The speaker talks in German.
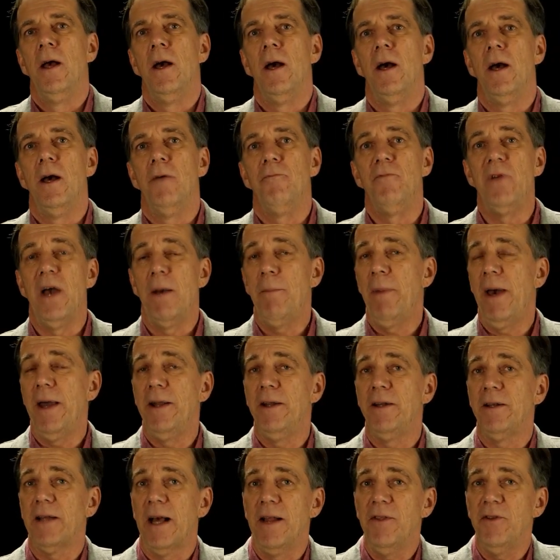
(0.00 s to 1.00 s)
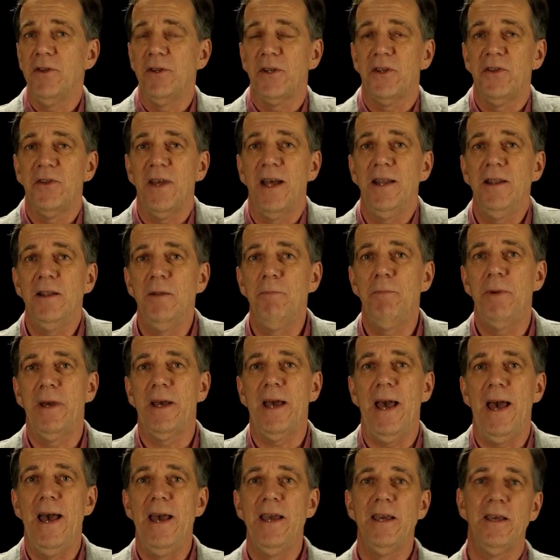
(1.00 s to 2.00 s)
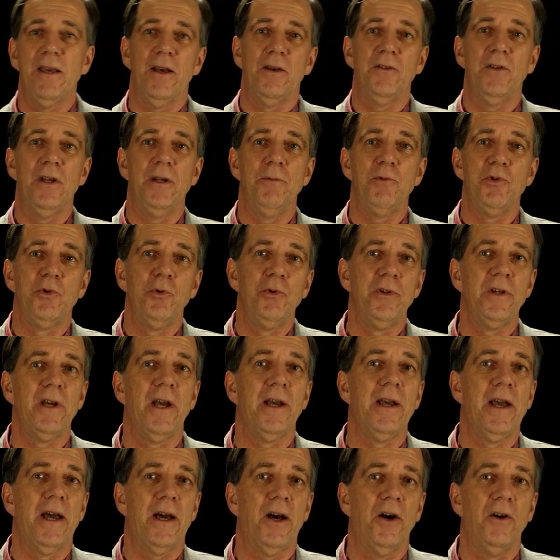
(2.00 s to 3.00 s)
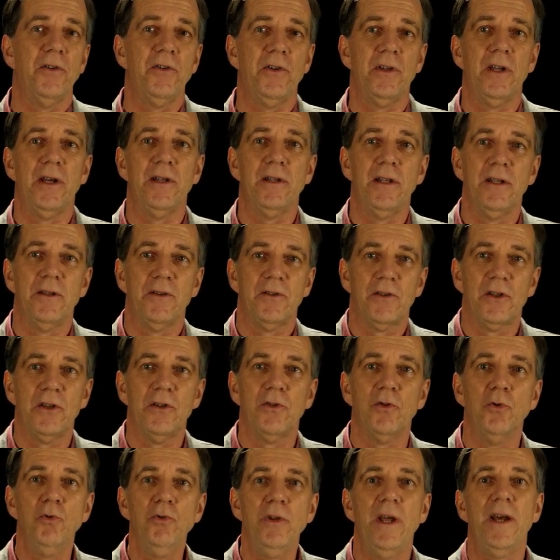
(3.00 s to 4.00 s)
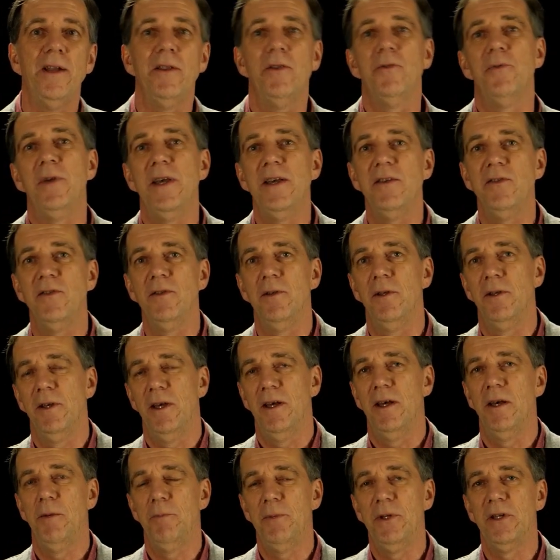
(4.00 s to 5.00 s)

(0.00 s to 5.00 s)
Äh, wir haben einen ganz interessanten Bereich aus einem Studiengang heraus, der das Gesundheitswesen äh,